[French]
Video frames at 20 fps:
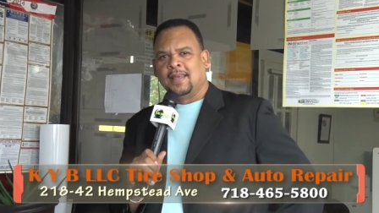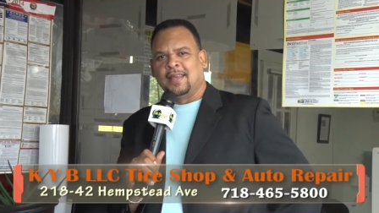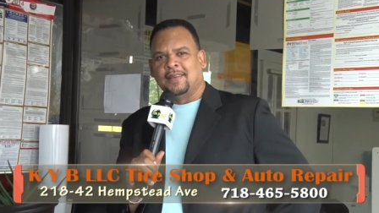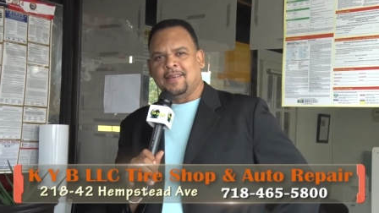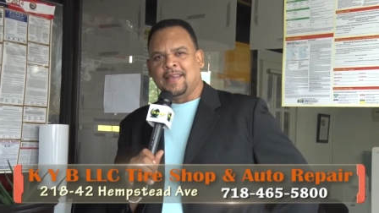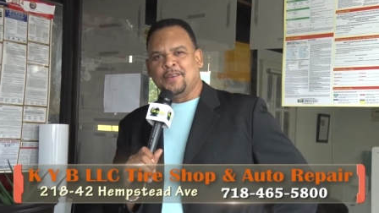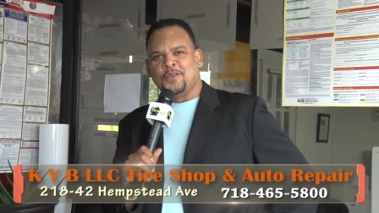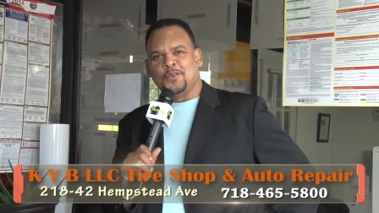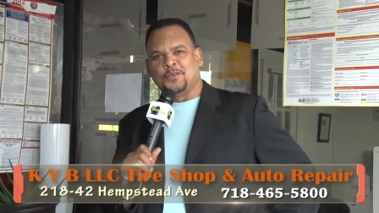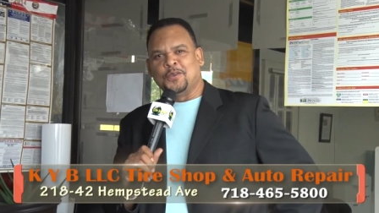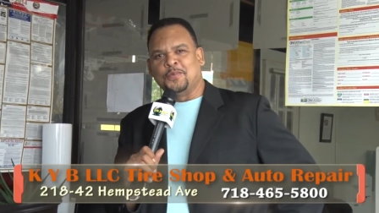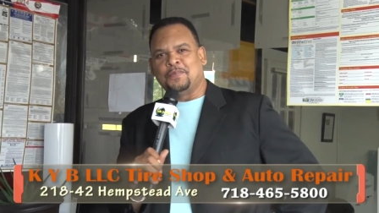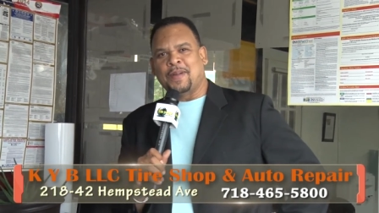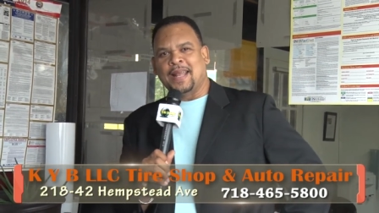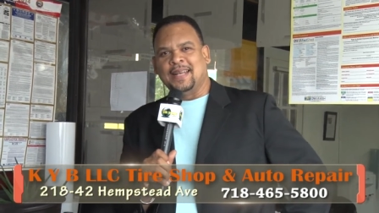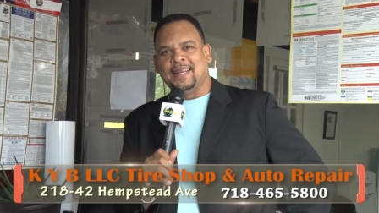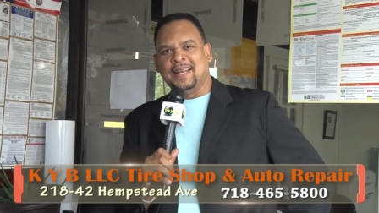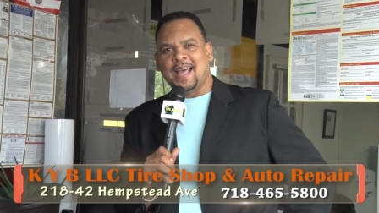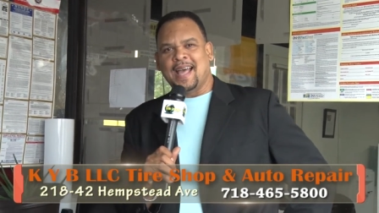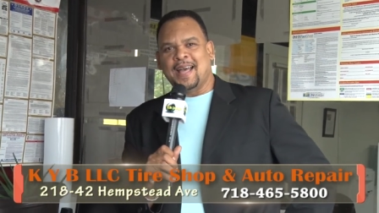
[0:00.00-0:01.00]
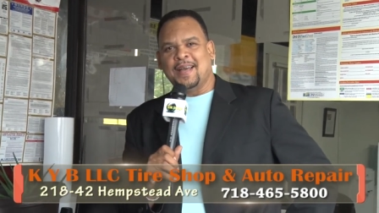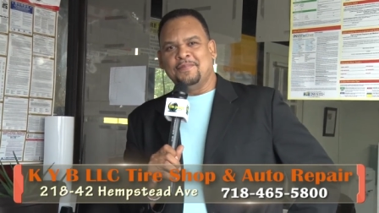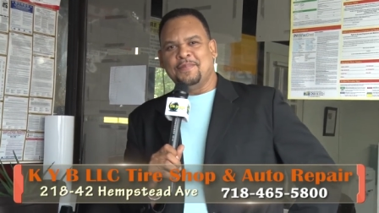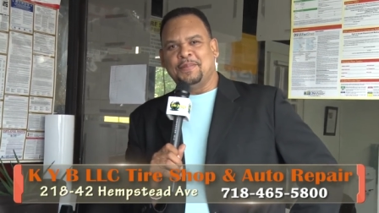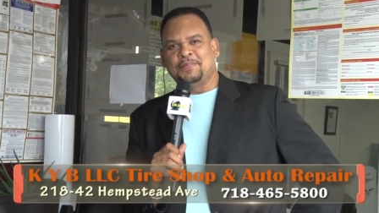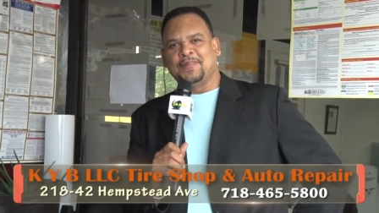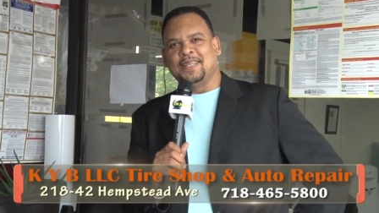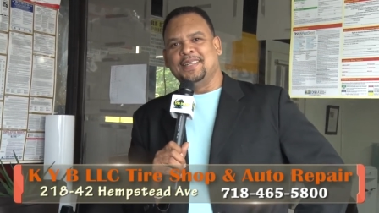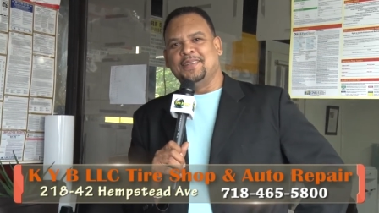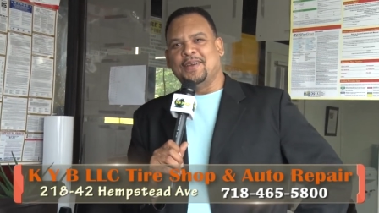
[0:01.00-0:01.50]
Valeur saute parler là,
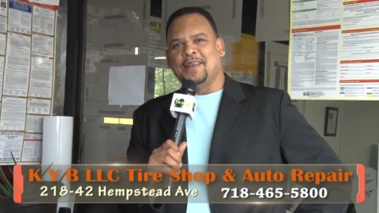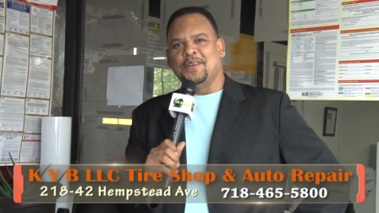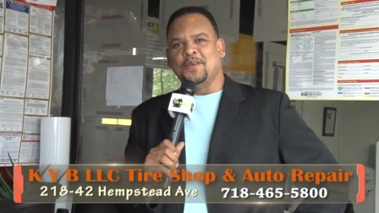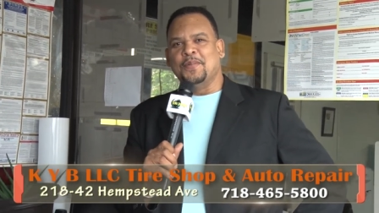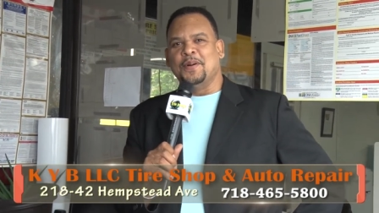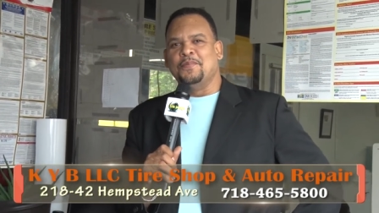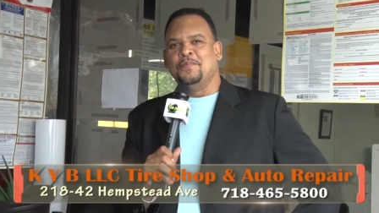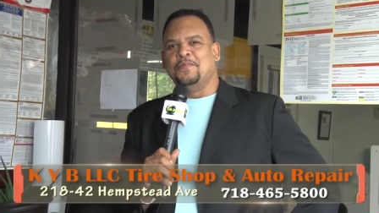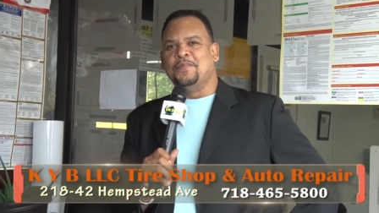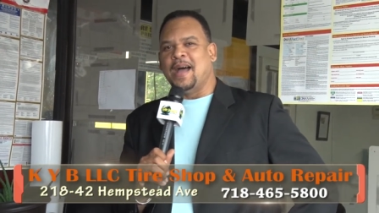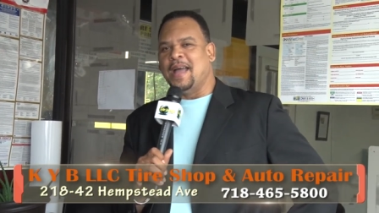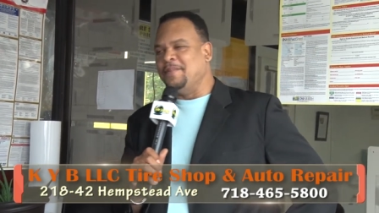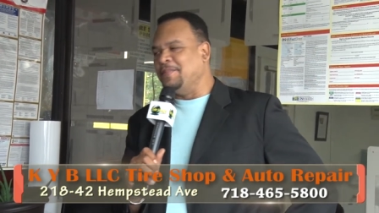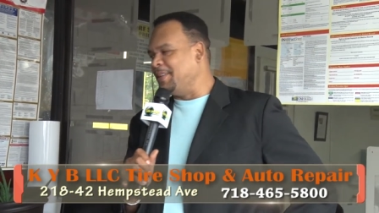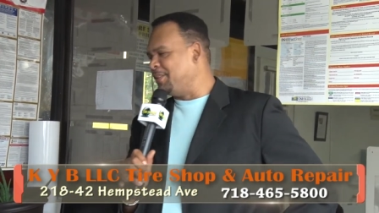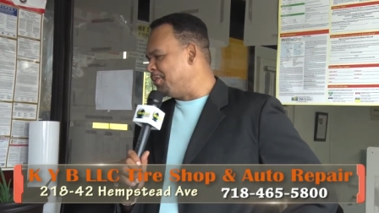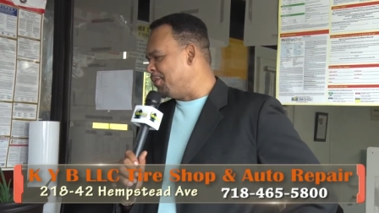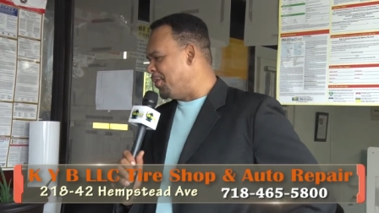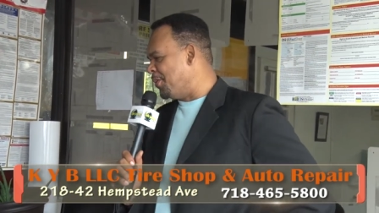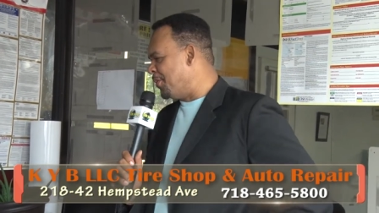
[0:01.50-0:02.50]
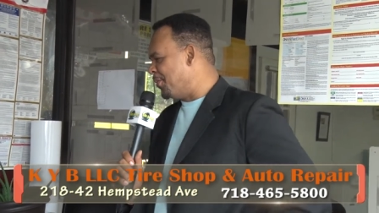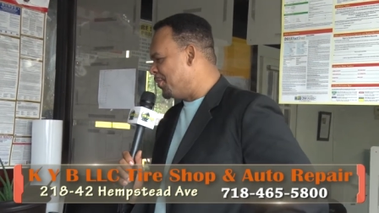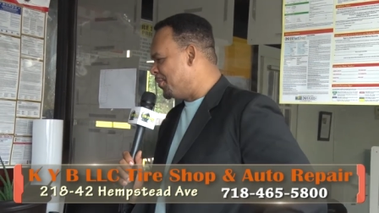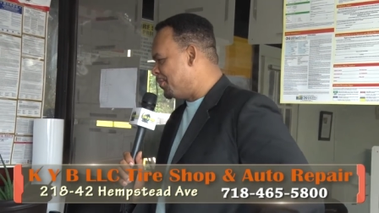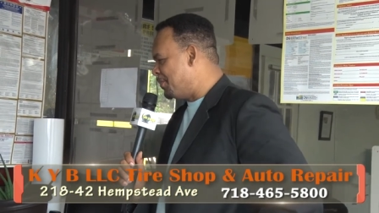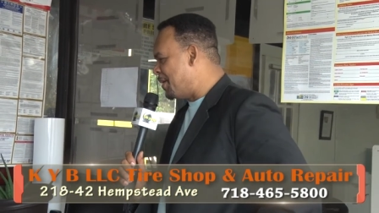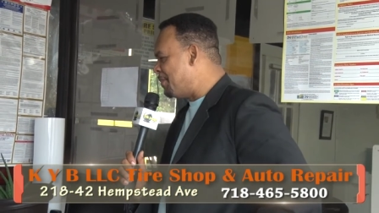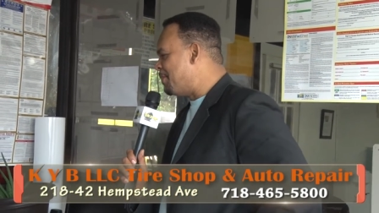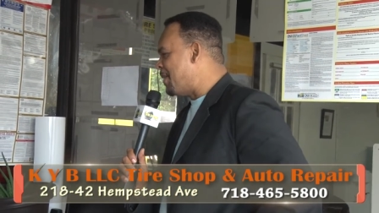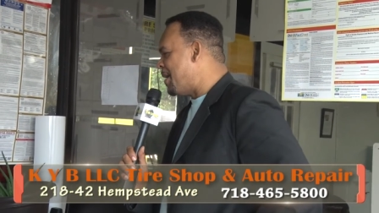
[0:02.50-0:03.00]
m'a dit valeur même monsieur,
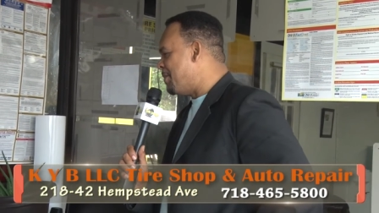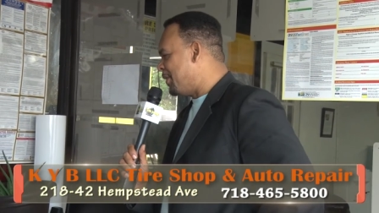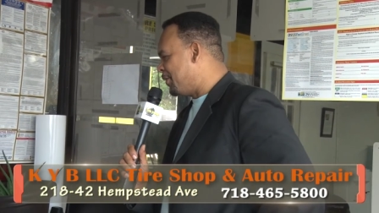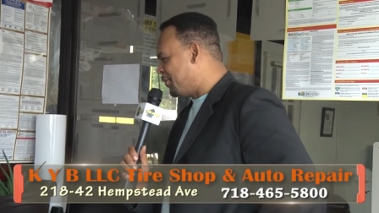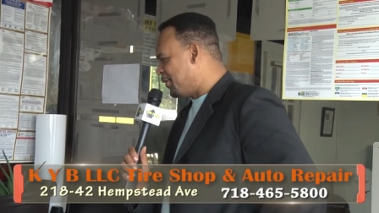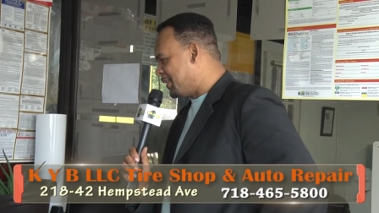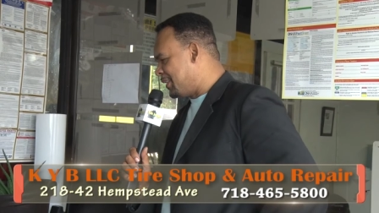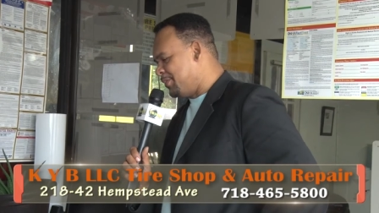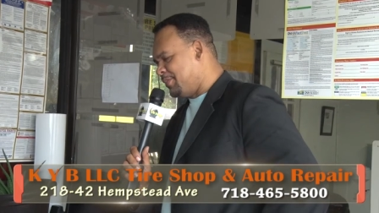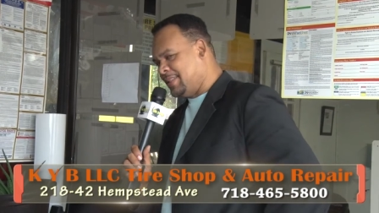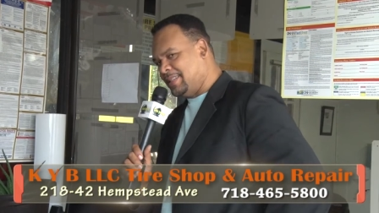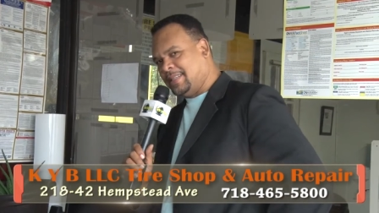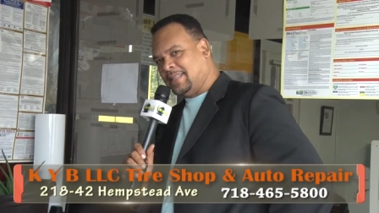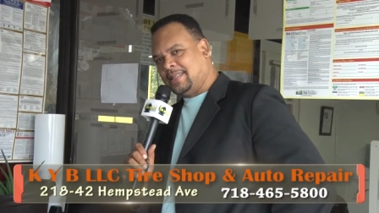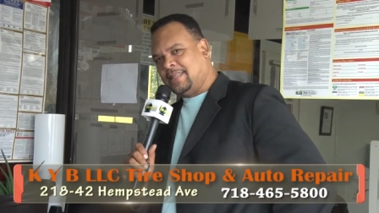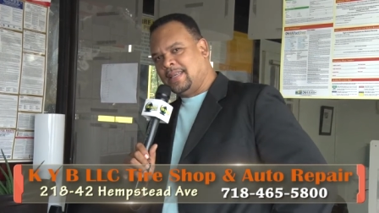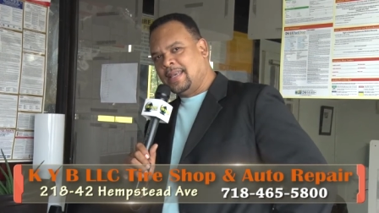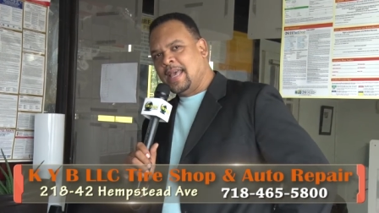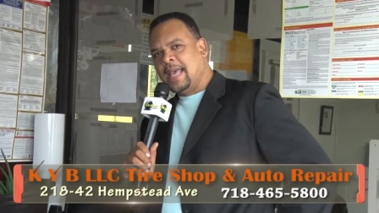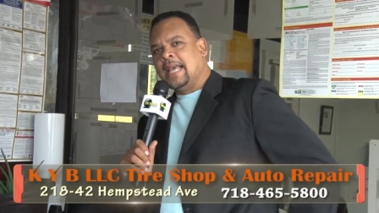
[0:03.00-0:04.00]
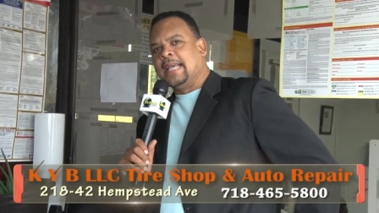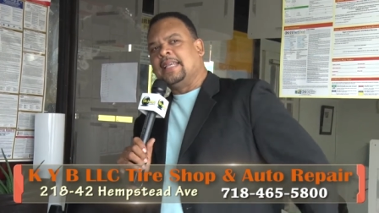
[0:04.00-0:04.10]
monsieur anti visite.